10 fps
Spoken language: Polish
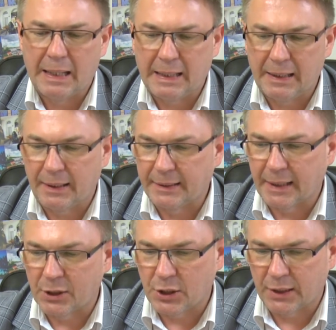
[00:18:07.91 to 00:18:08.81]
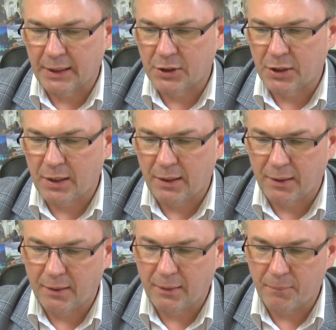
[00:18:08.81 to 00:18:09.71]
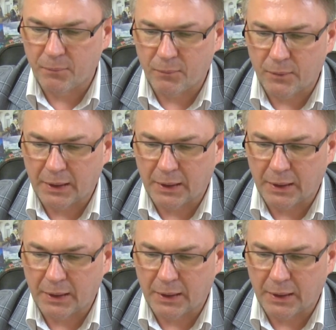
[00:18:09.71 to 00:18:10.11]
E, także, także mm,